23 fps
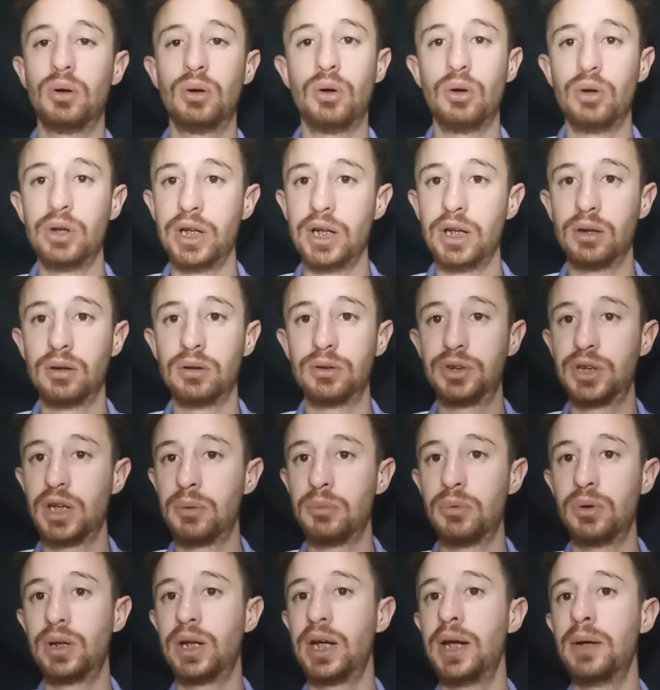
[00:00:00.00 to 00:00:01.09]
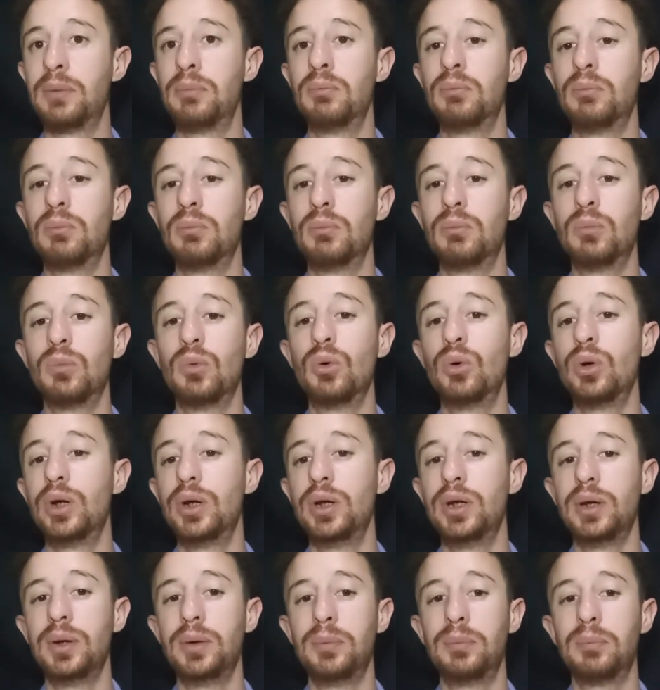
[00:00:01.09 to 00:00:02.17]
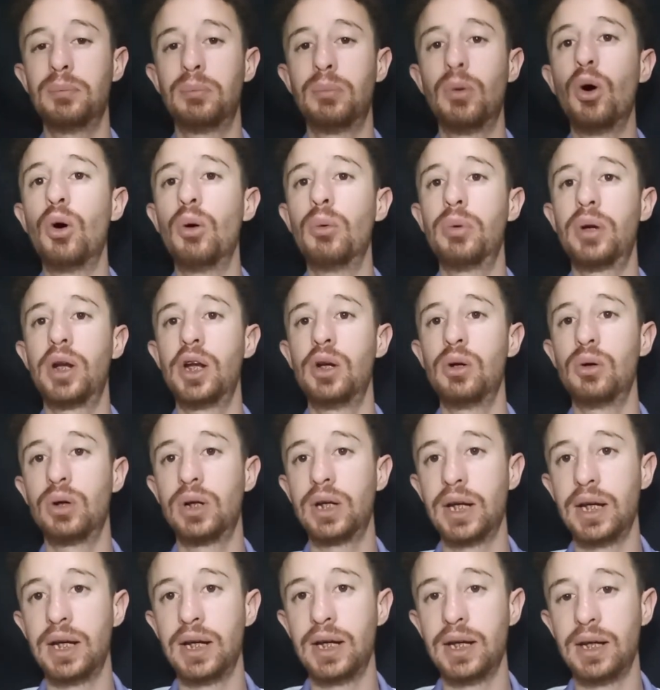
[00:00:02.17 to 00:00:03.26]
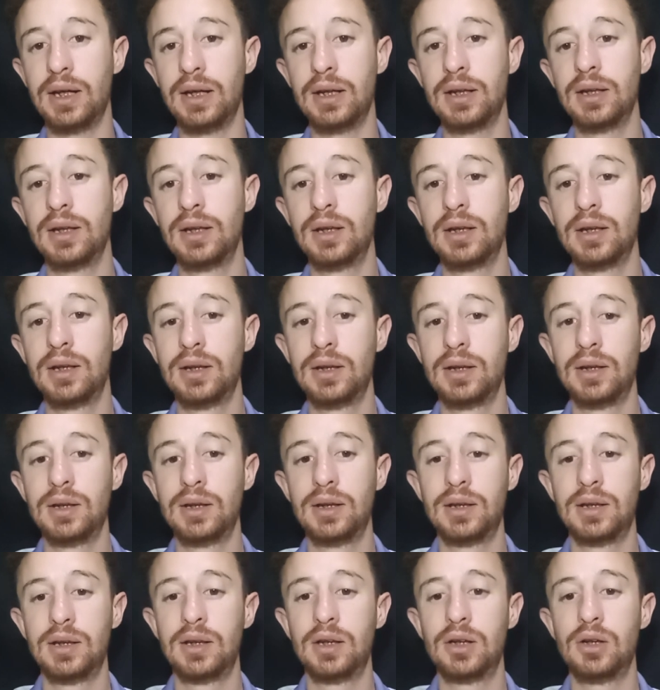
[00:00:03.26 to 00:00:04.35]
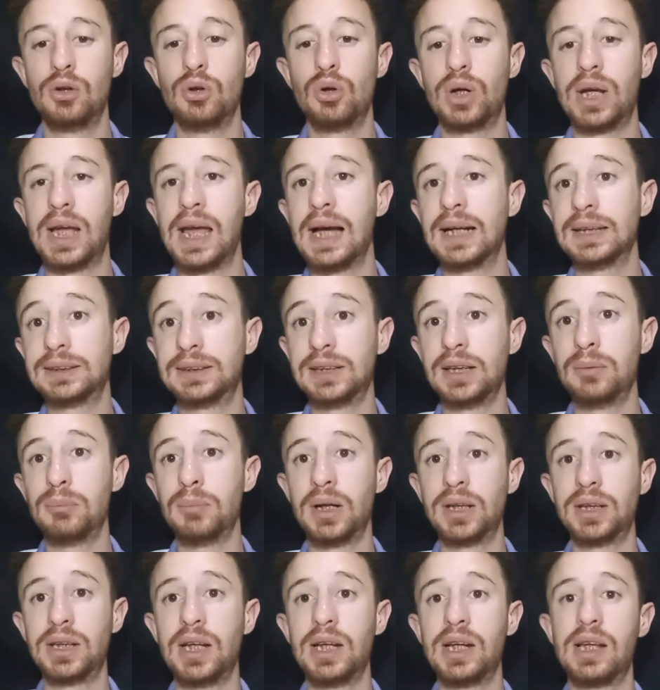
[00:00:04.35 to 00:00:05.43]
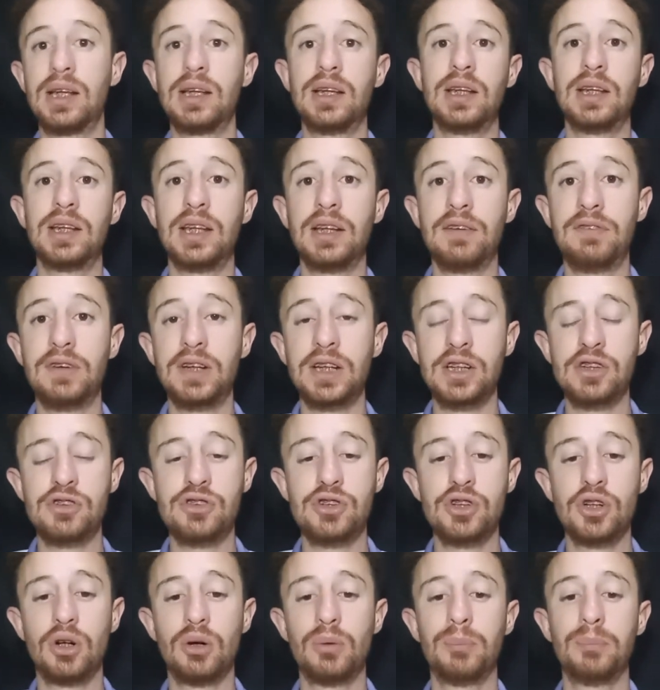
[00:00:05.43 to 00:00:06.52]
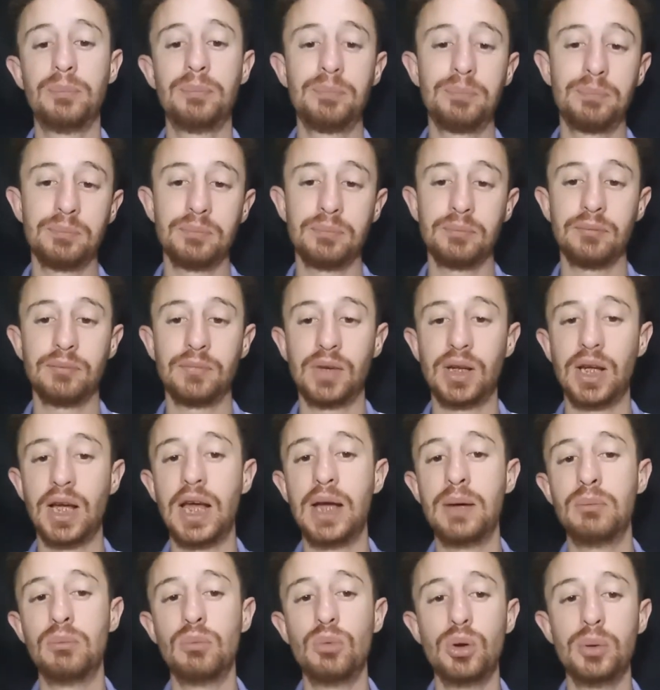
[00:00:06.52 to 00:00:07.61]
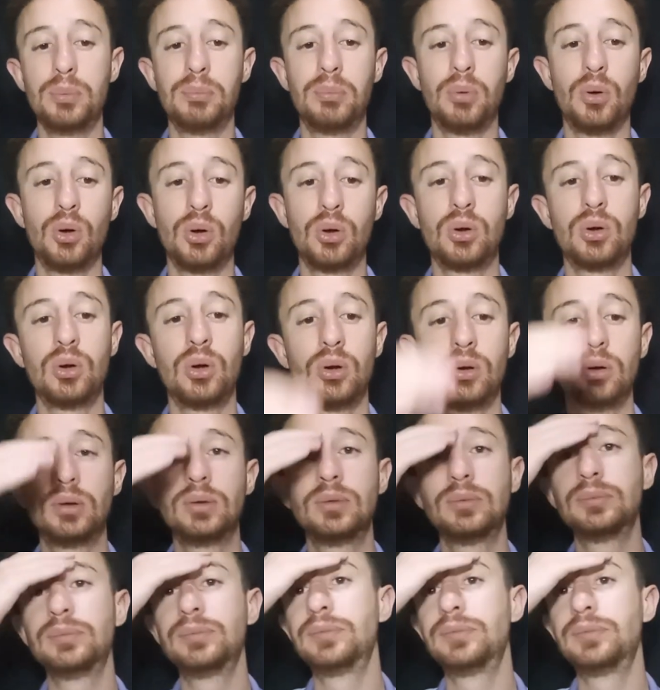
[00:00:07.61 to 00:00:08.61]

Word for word: Hoy encontramos que es muy pobre lo que, lo que hace en materia de definición, es muy poco.